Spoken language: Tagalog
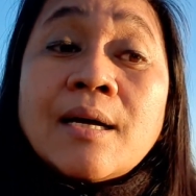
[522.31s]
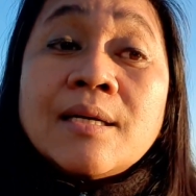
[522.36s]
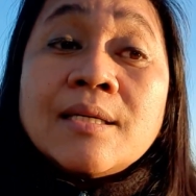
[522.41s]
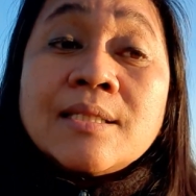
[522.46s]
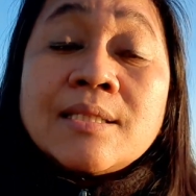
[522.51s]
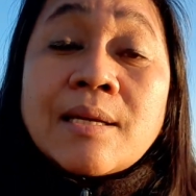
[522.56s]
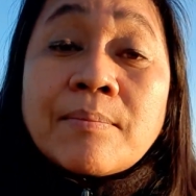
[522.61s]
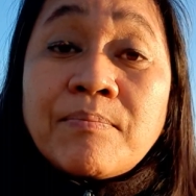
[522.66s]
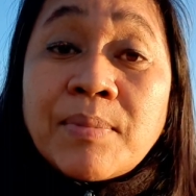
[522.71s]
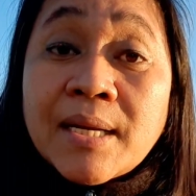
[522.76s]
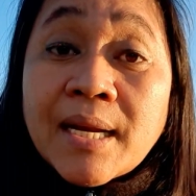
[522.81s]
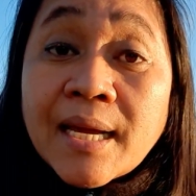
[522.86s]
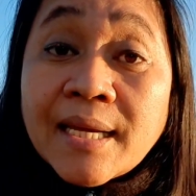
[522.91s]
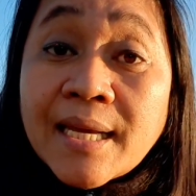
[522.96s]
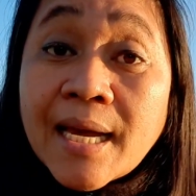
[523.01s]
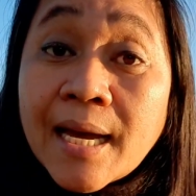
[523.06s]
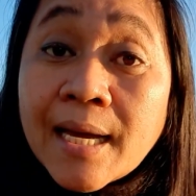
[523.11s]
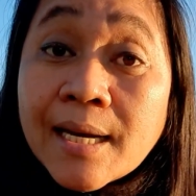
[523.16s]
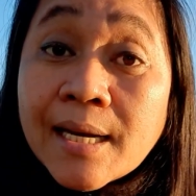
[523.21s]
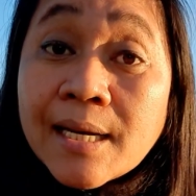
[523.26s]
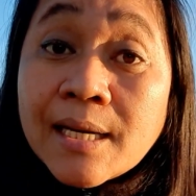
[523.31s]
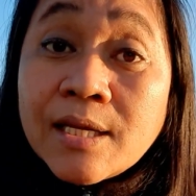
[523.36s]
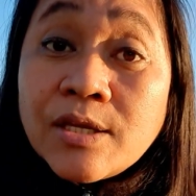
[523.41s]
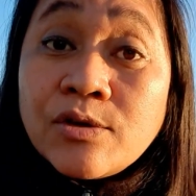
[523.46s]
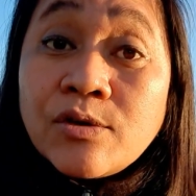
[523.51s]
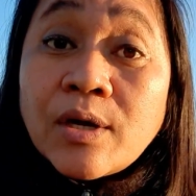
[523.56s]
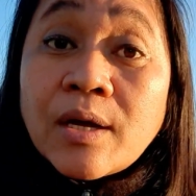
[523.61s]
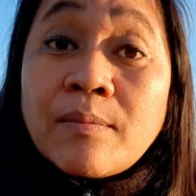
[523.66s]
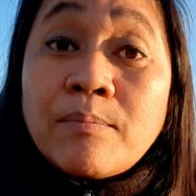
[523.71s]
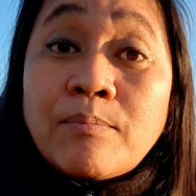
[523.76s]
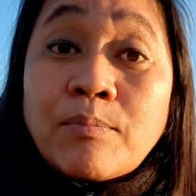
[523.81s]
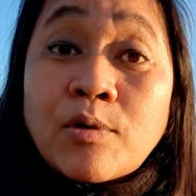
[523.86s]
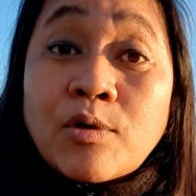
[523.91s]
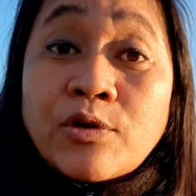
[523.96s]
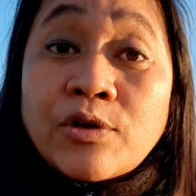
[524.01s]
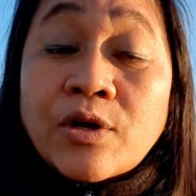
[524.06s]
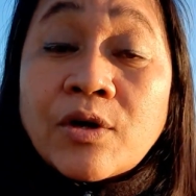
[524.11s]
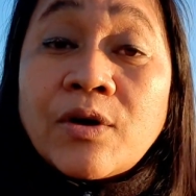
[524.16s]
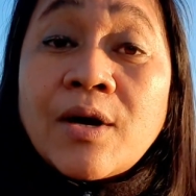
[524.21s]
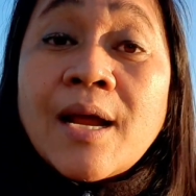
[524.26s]
sa binayaran ninyong
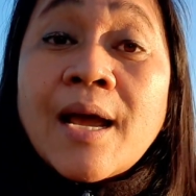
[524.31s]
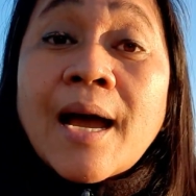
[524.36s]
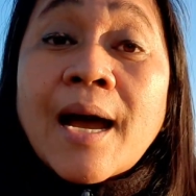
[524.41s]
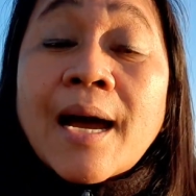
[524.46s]
employer